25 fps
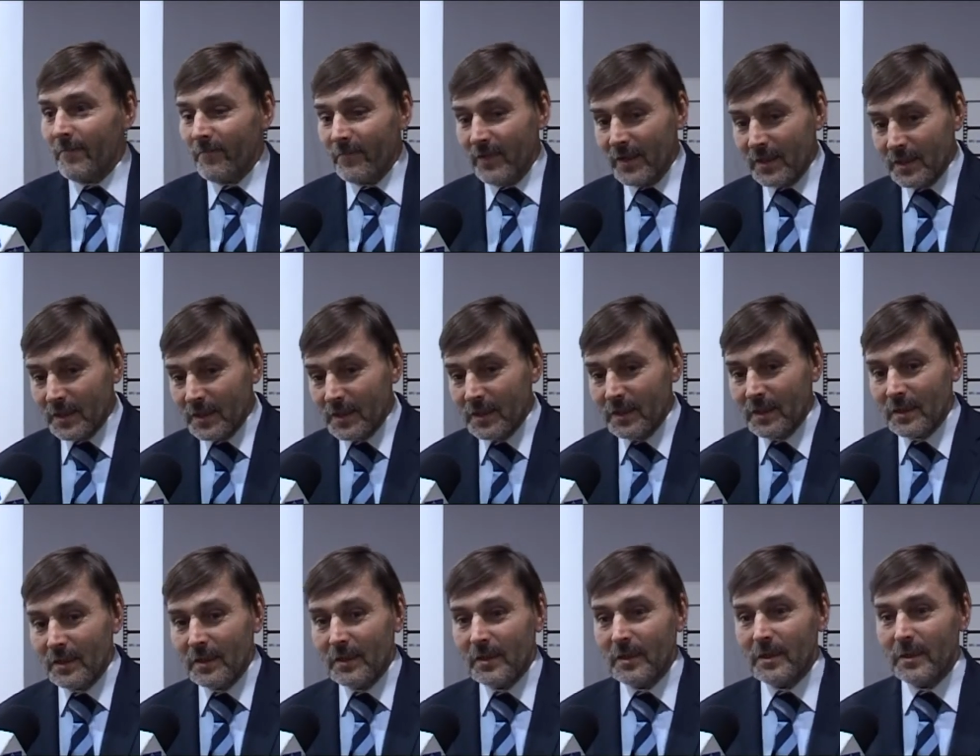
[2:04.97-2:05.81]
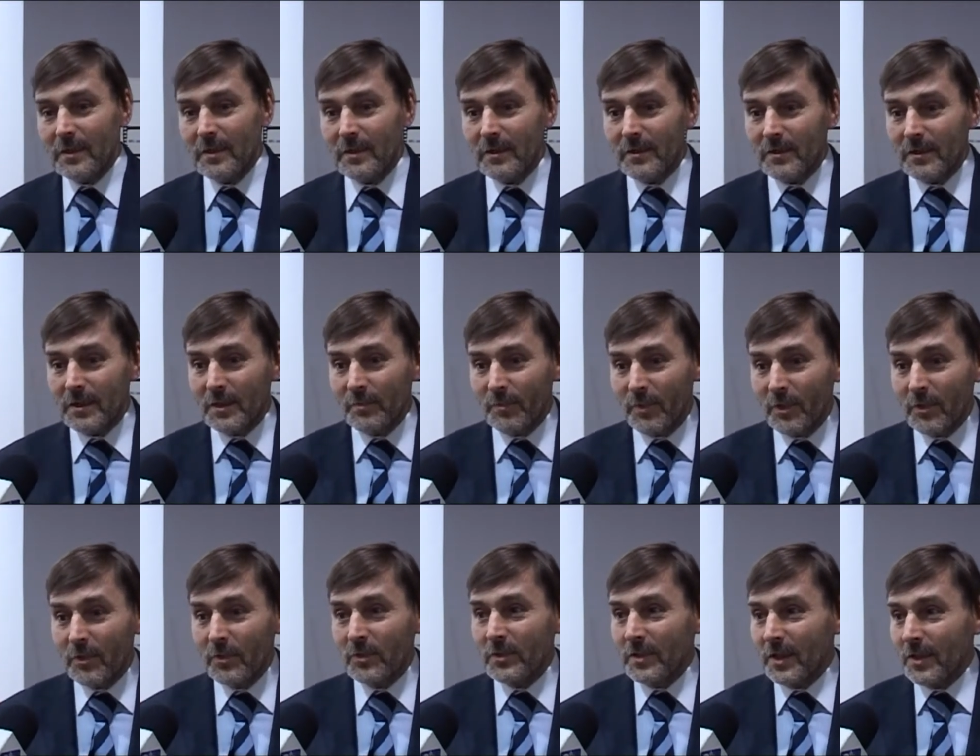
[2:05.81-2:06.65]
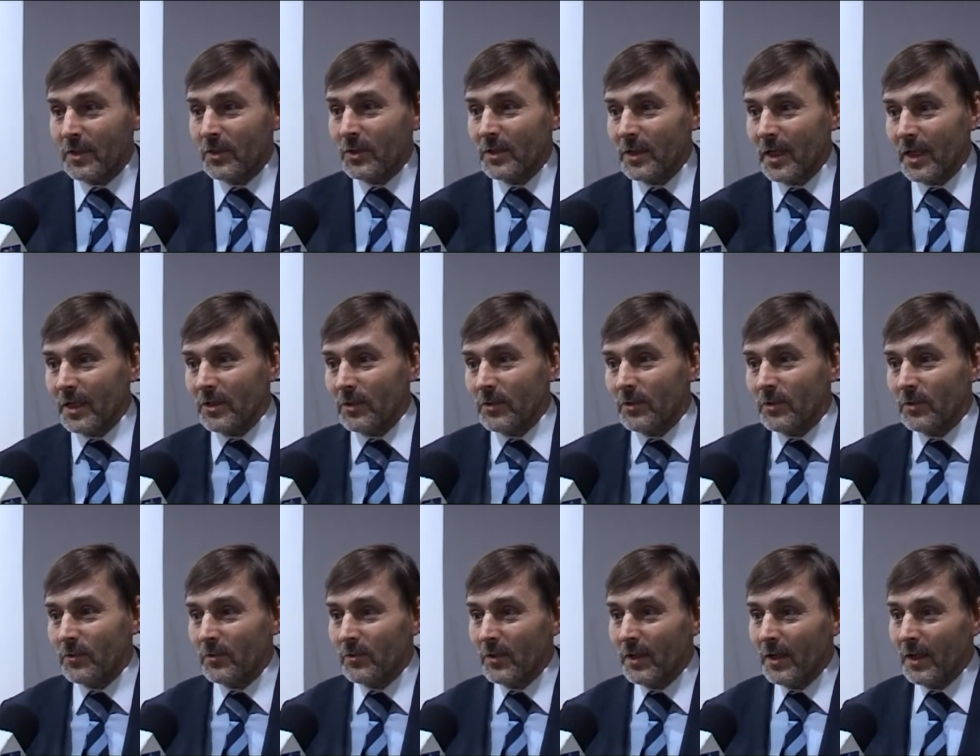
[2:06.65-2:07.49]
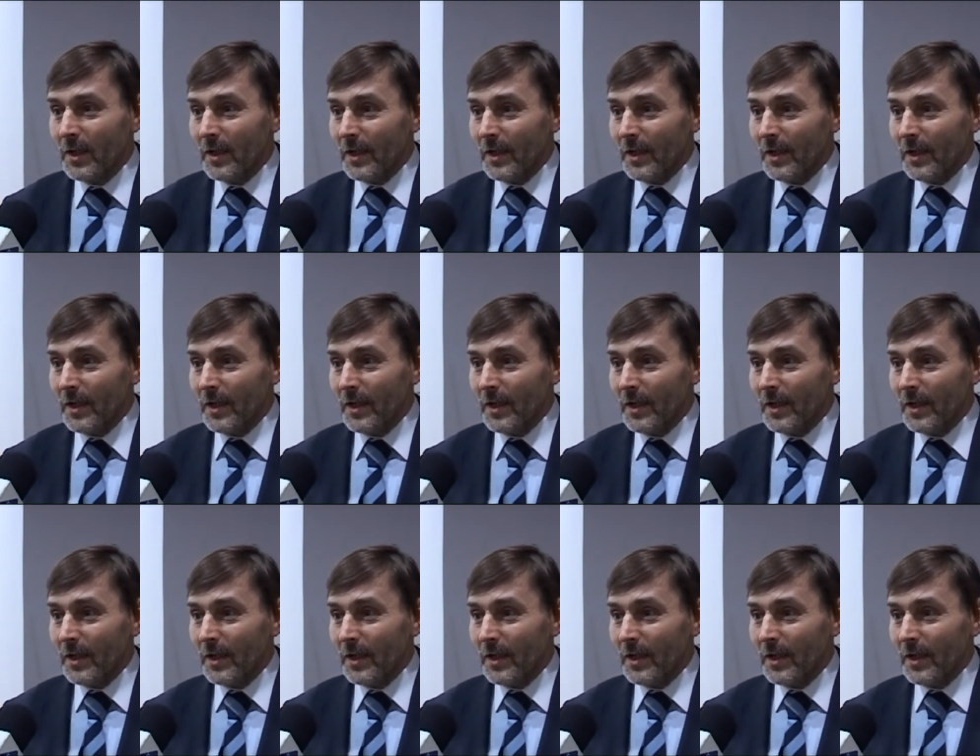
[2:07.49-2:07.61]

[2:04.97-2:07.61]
więc e, sporo też na tą,